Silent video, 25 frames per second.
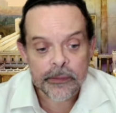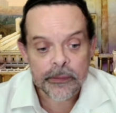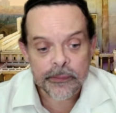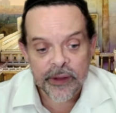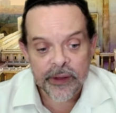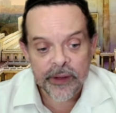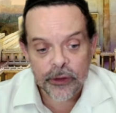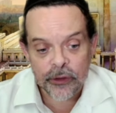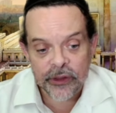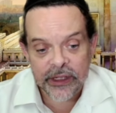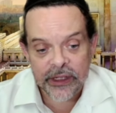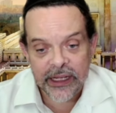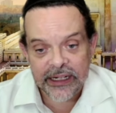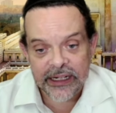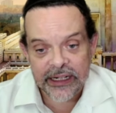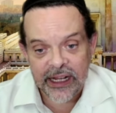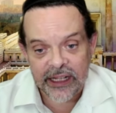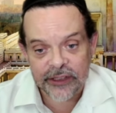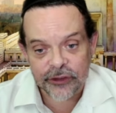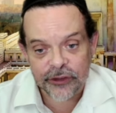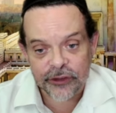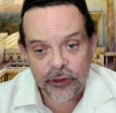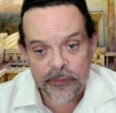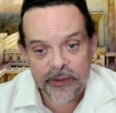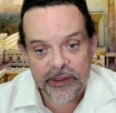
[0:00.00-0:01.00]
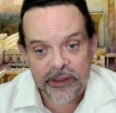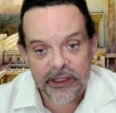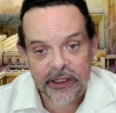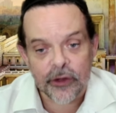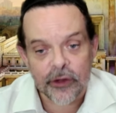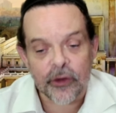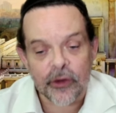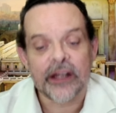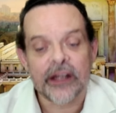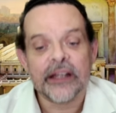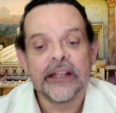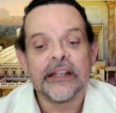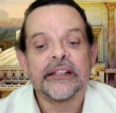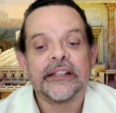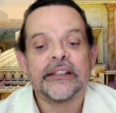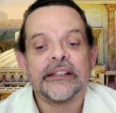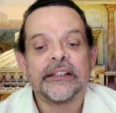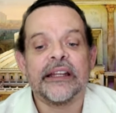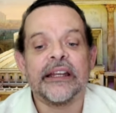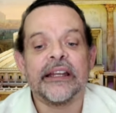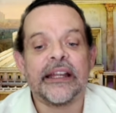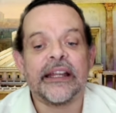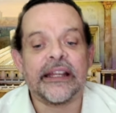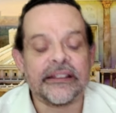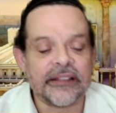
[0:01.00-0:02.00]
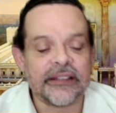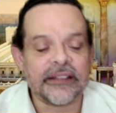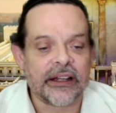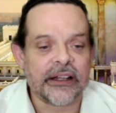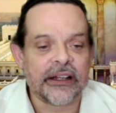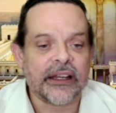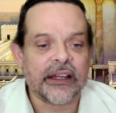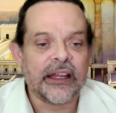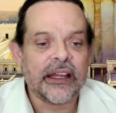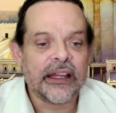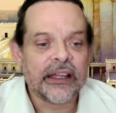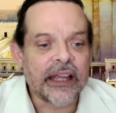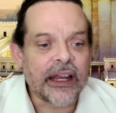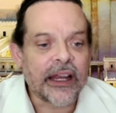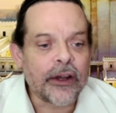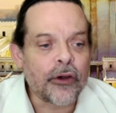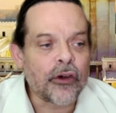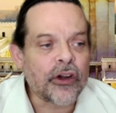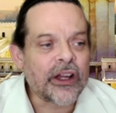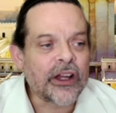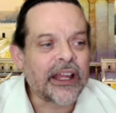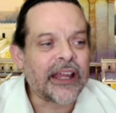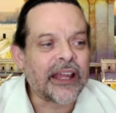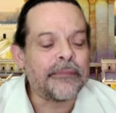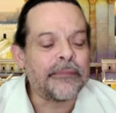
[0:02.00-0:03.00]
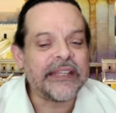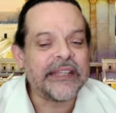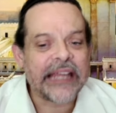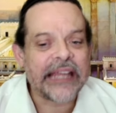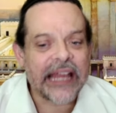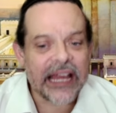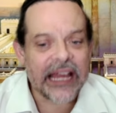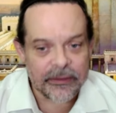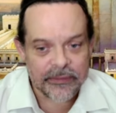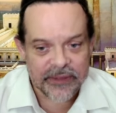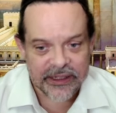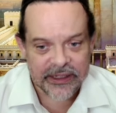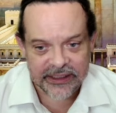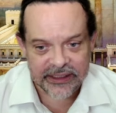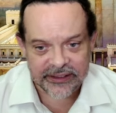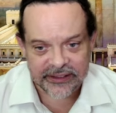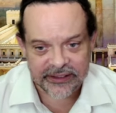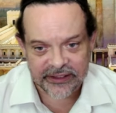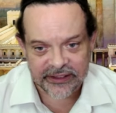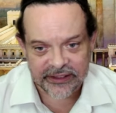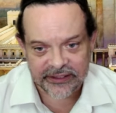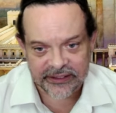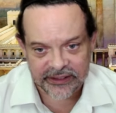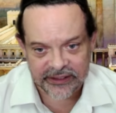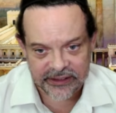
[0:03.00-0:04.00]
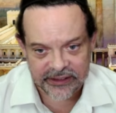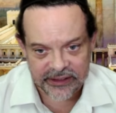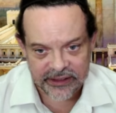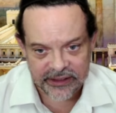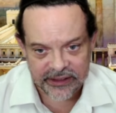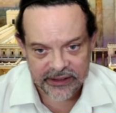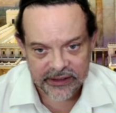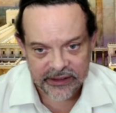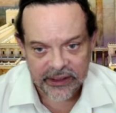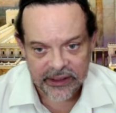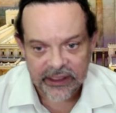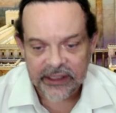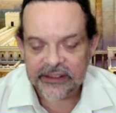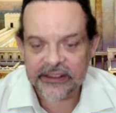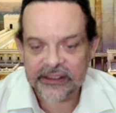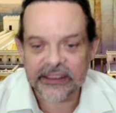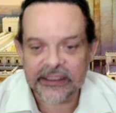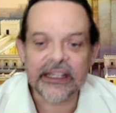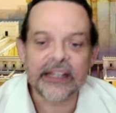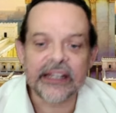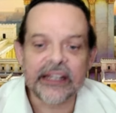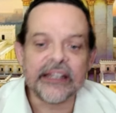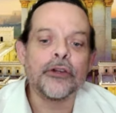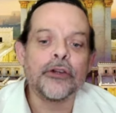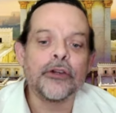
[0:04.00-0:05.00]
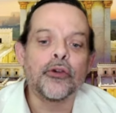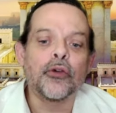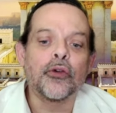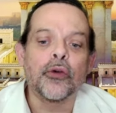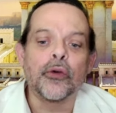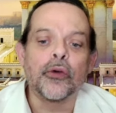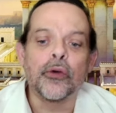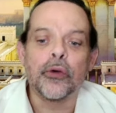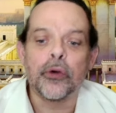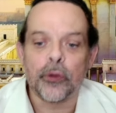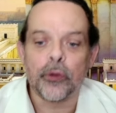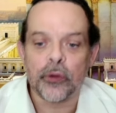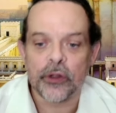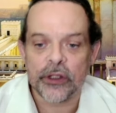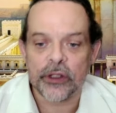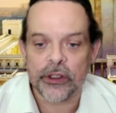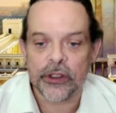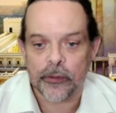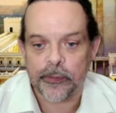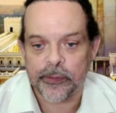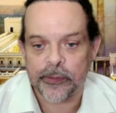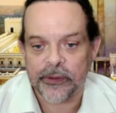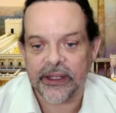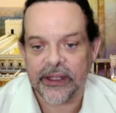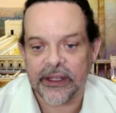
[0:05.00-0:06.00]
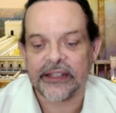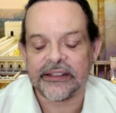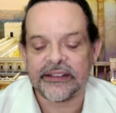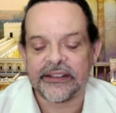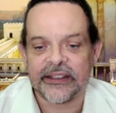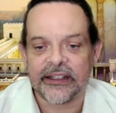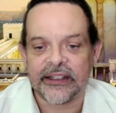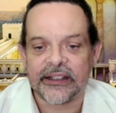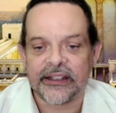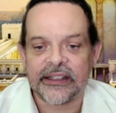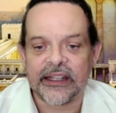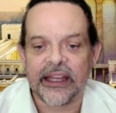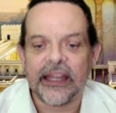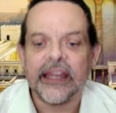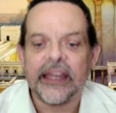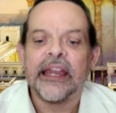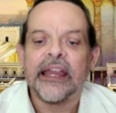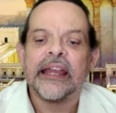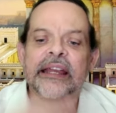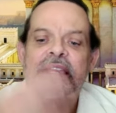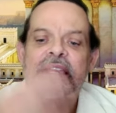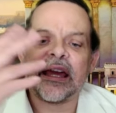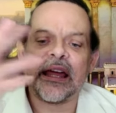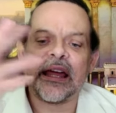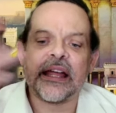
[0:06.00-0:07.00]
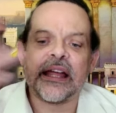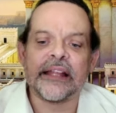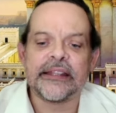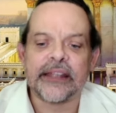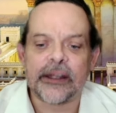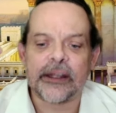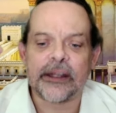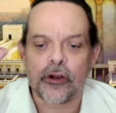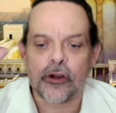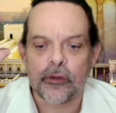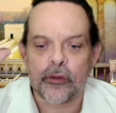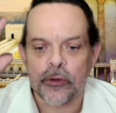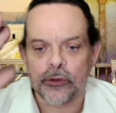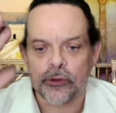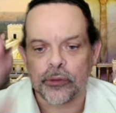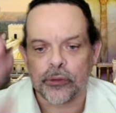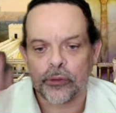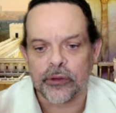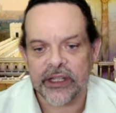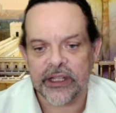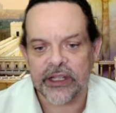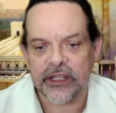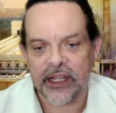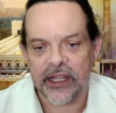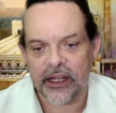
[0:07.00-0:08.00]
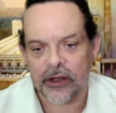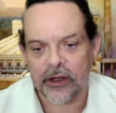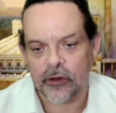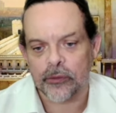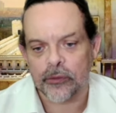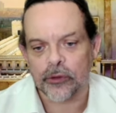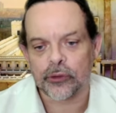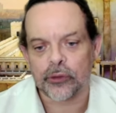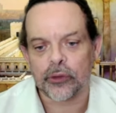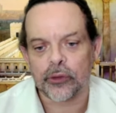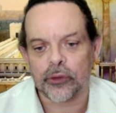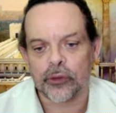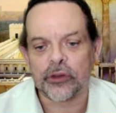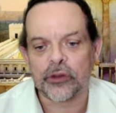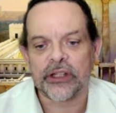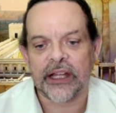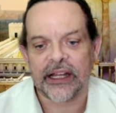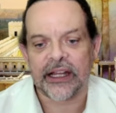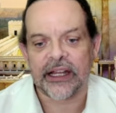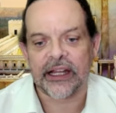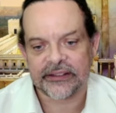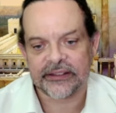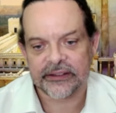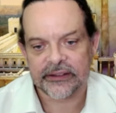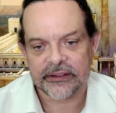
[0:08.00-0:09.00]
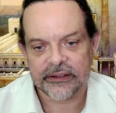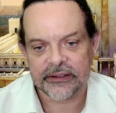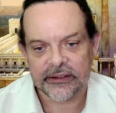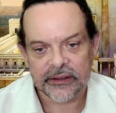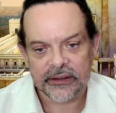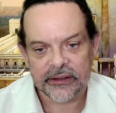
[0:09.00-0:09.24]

pero en el caso del venenoa tiene que ser qué es lo que mi alma necesita. Así que ningún judío puede decirte quédate como tú quieres, como tú estás.